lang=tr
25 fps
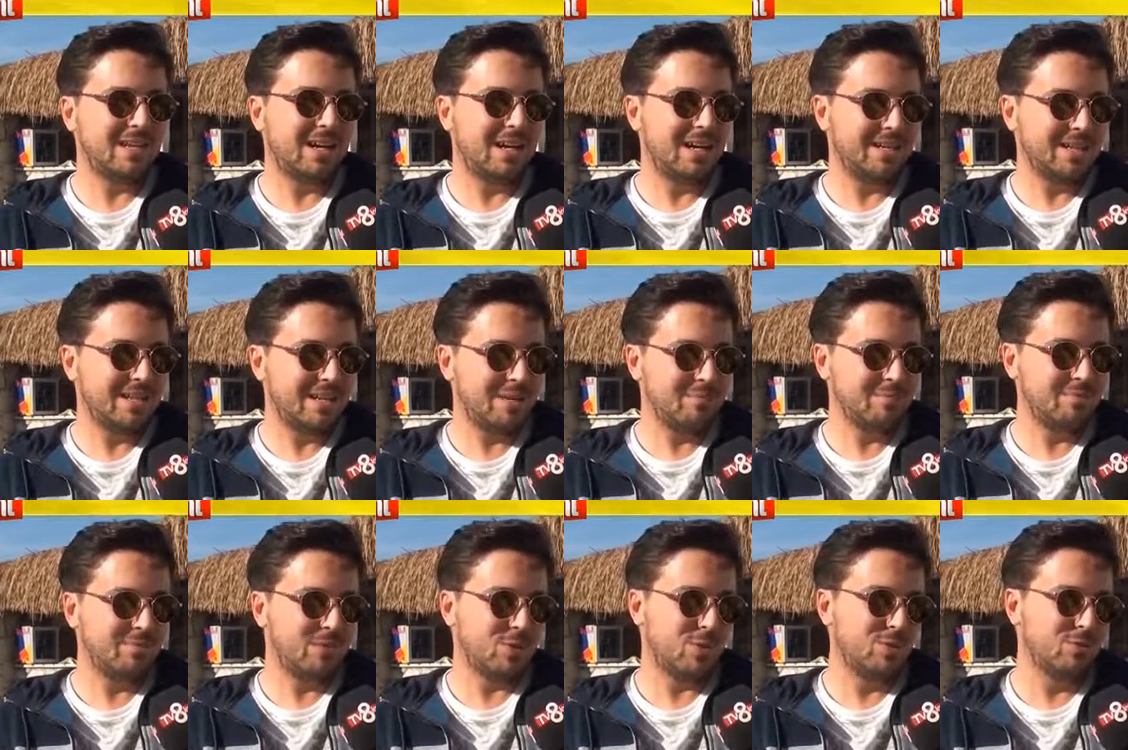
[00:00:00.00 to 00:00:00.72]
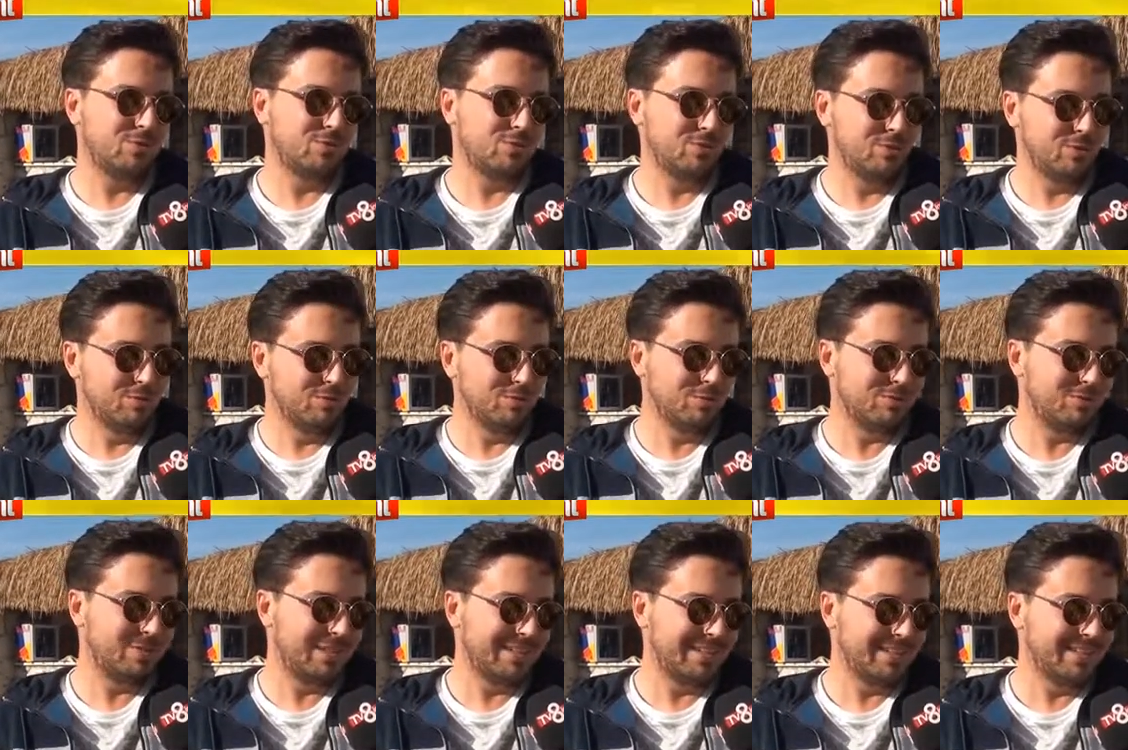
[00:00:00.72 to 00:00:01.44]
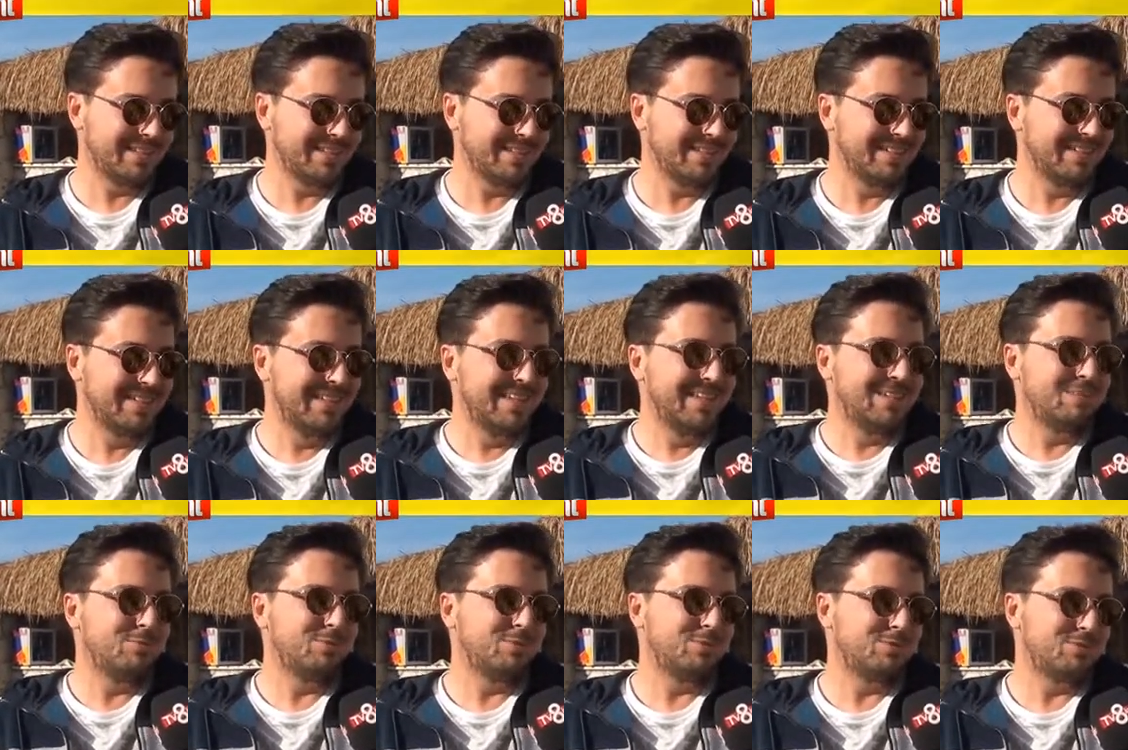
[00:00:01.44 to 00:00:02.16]
annem öncülüğümüzdedir.
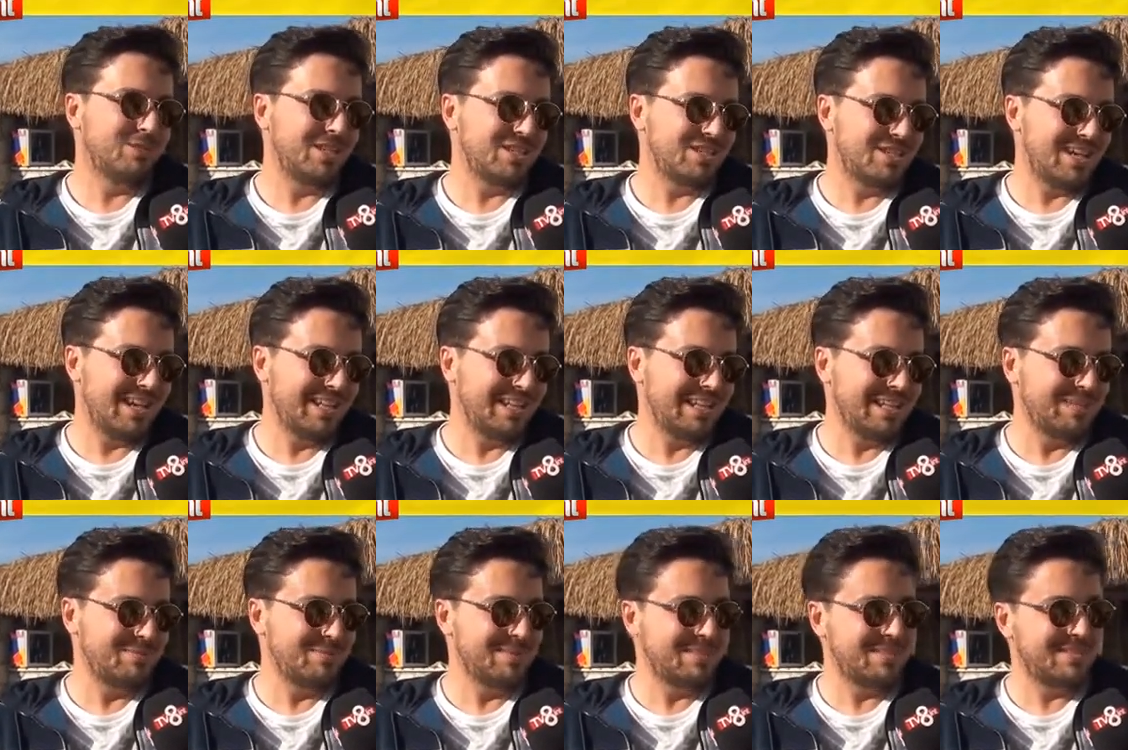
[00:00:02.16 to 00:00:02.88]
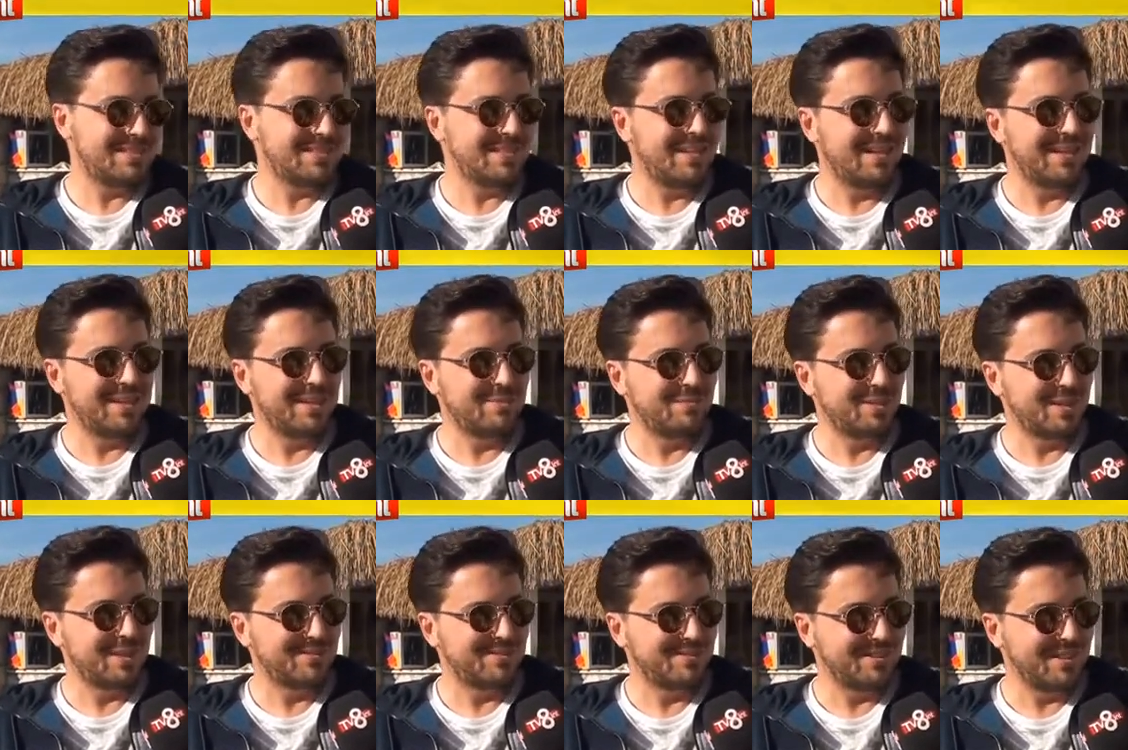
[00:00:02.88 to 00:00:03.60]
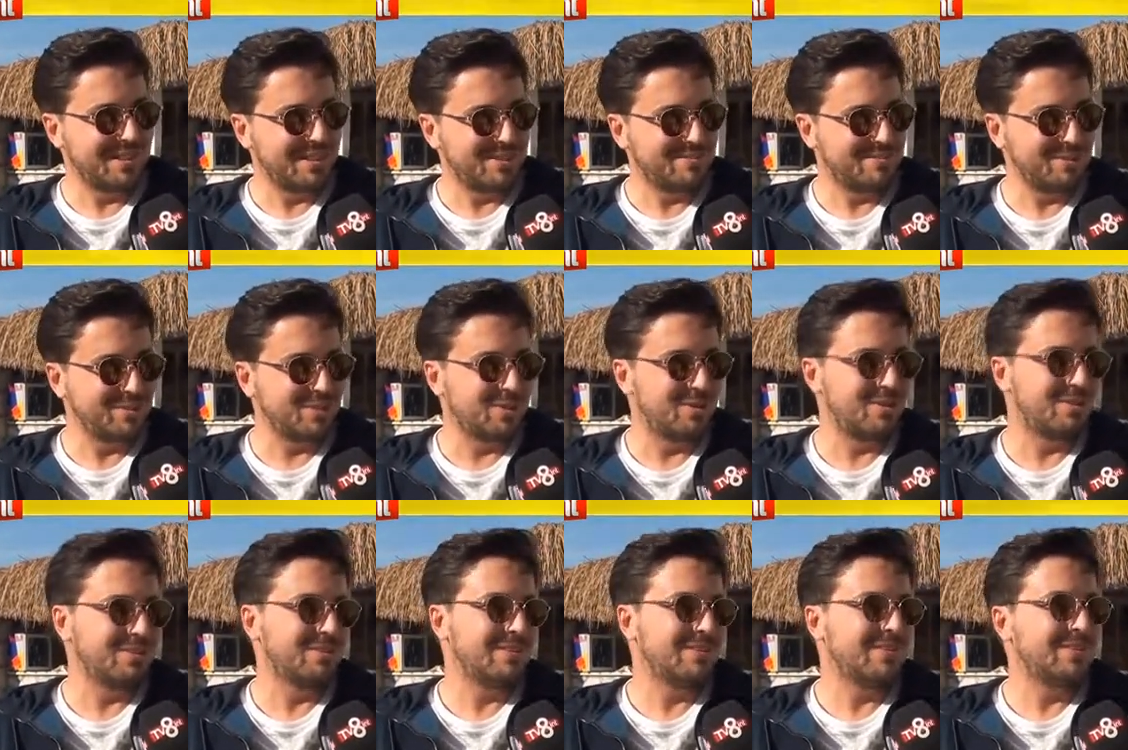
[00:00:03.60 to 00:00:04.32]
Bütün reçellerimiz annem tarafından
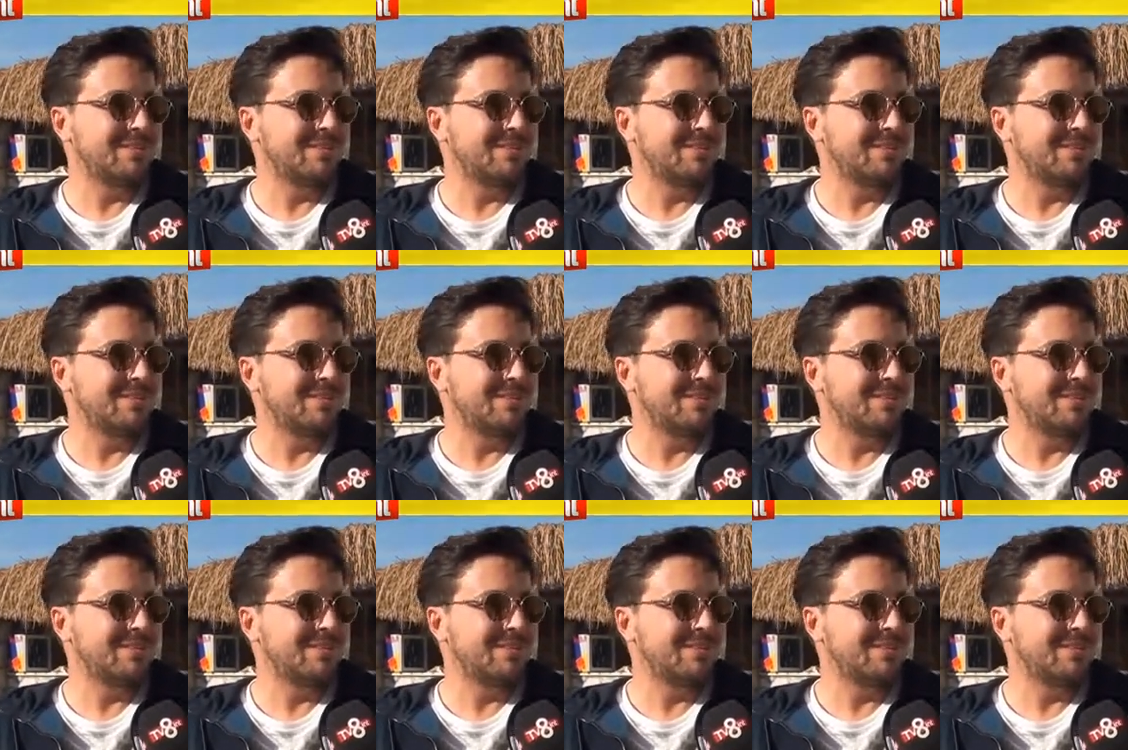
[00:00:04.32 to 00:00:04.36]
yapılıyor.